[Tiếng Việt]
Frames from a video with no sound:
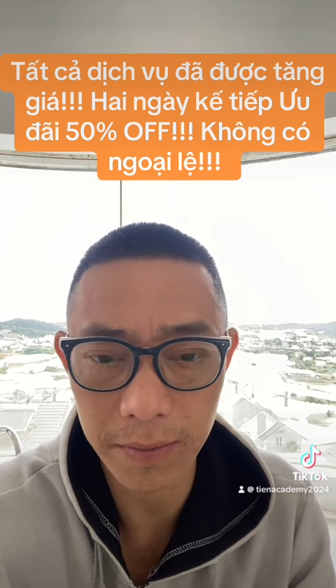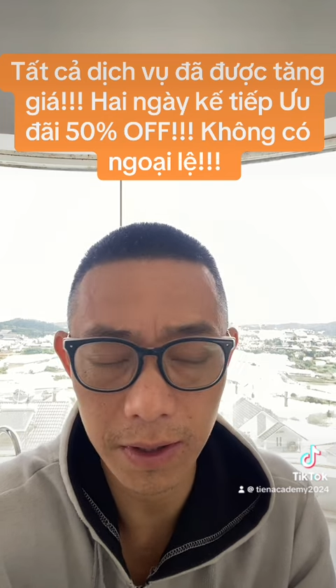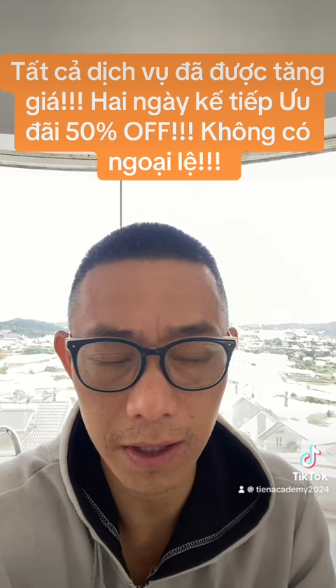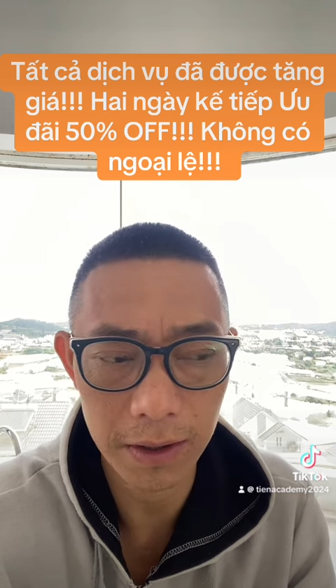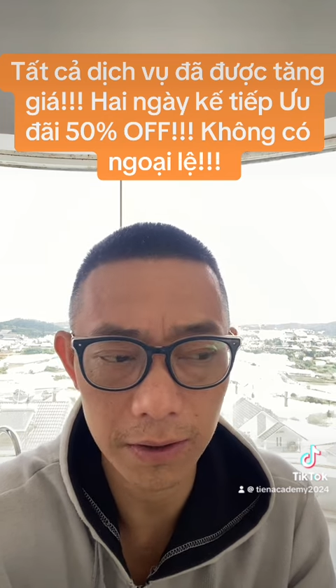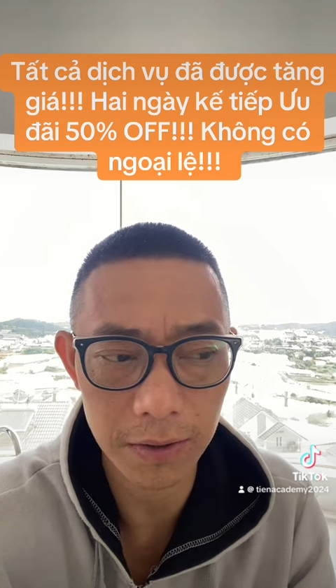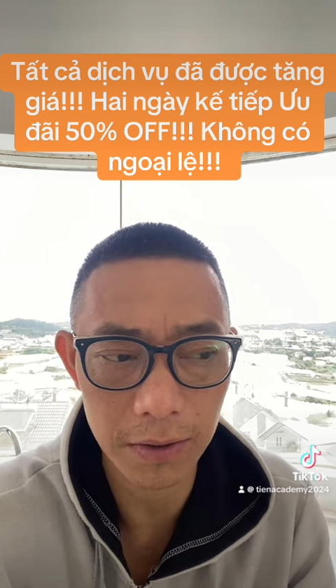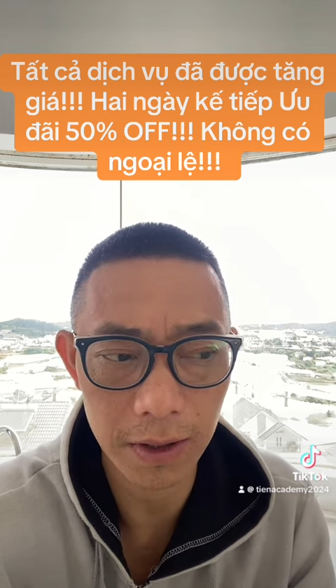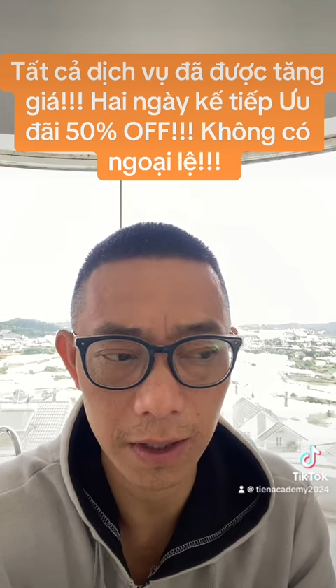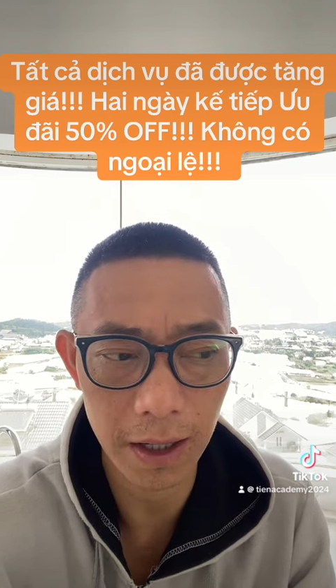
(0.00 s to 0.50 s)
ra
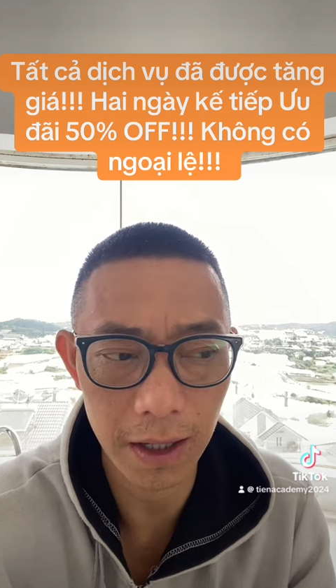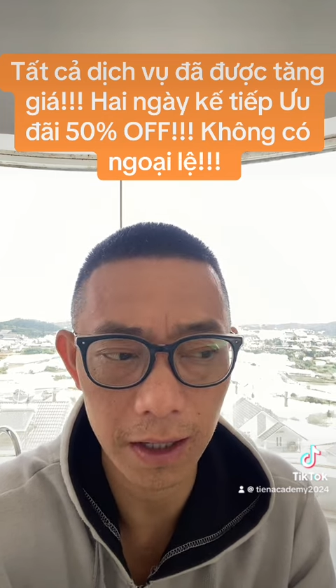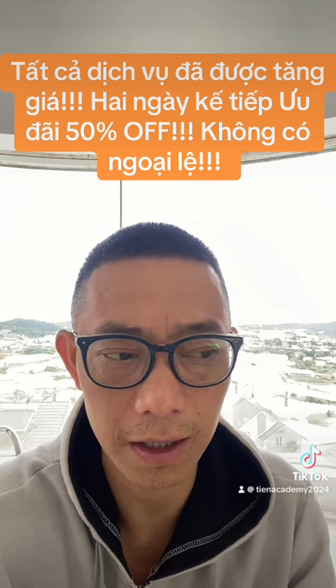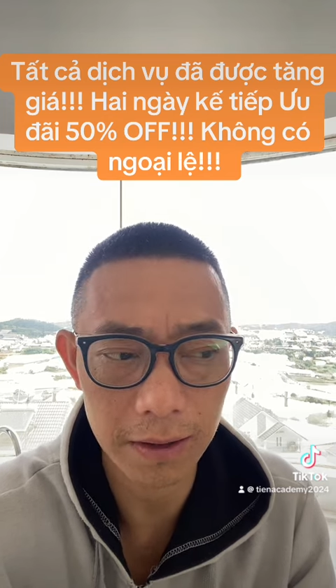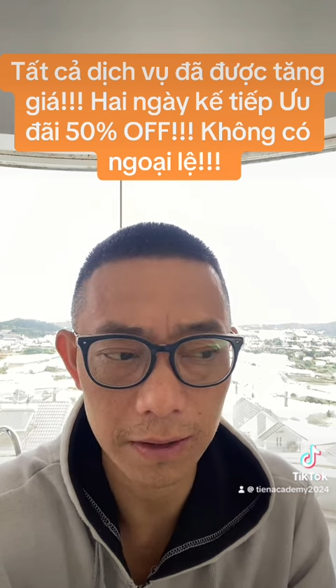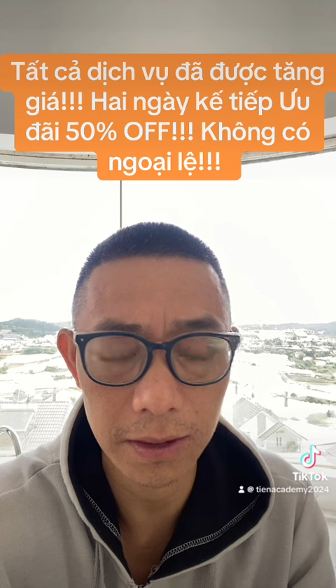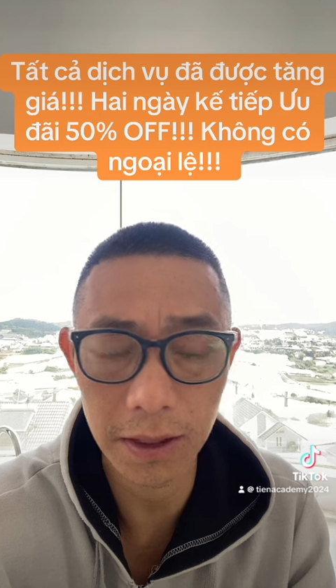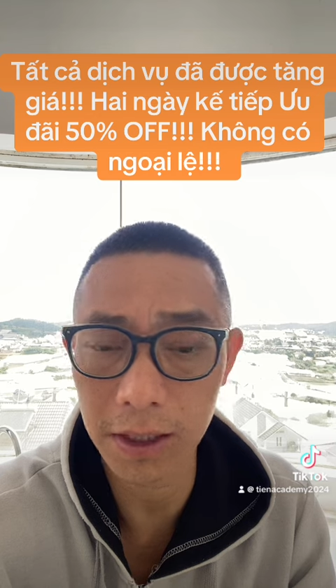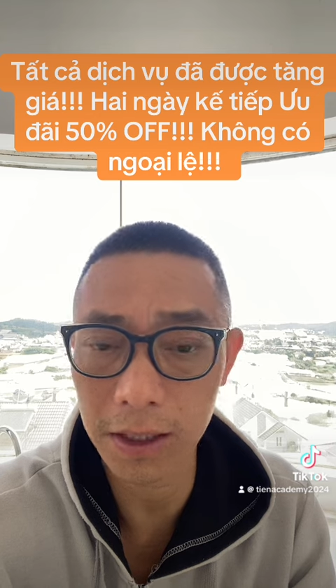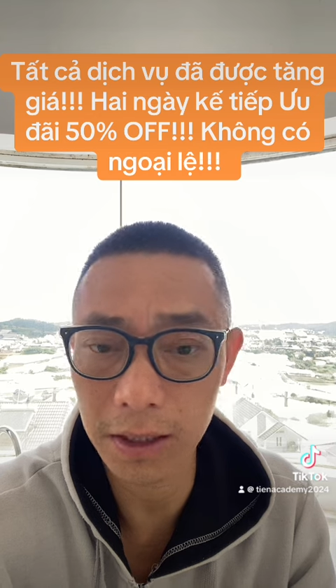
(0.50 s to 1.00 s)
được cả
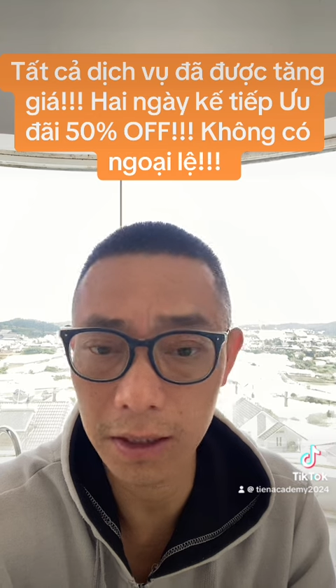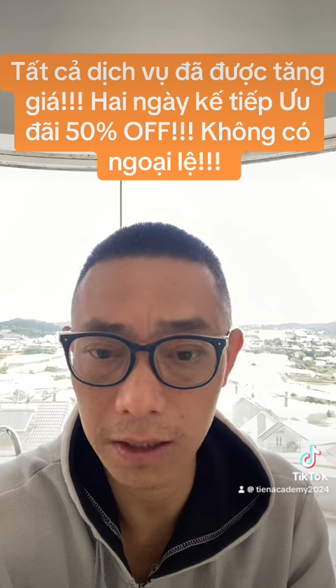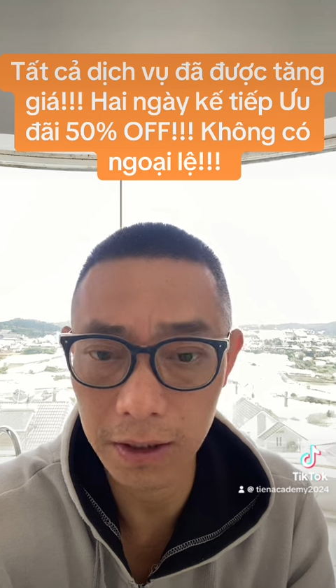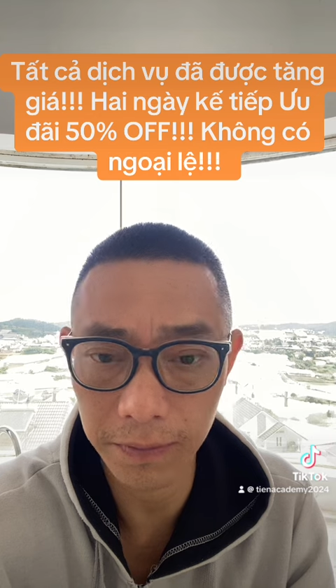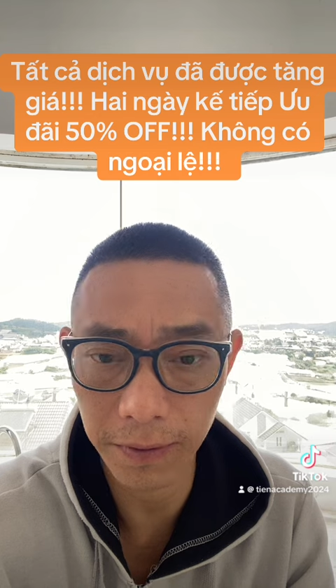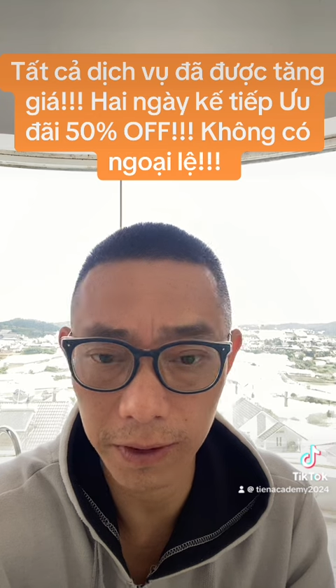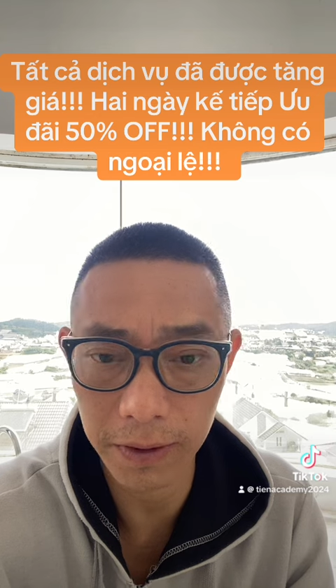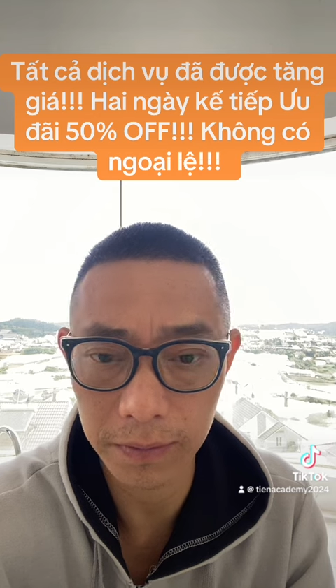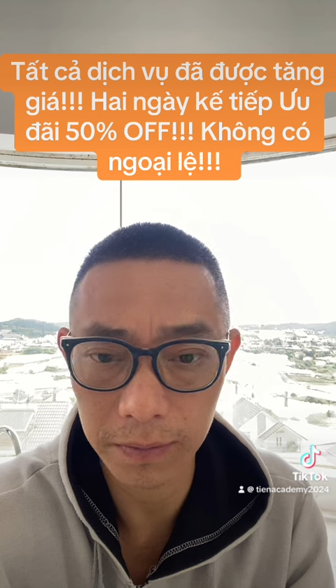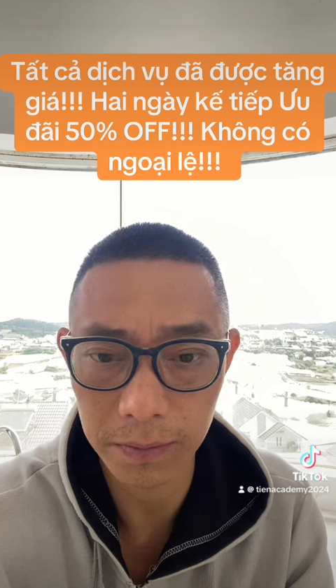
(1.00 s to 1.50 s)
tỷ như
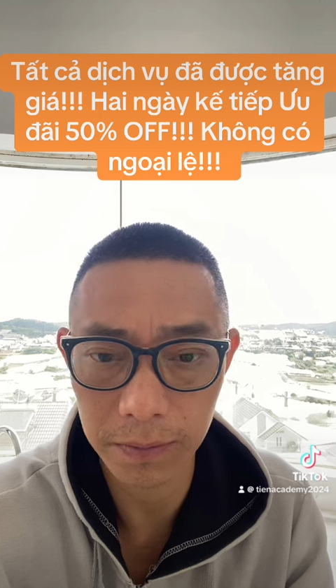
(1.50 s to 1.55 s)
vậy,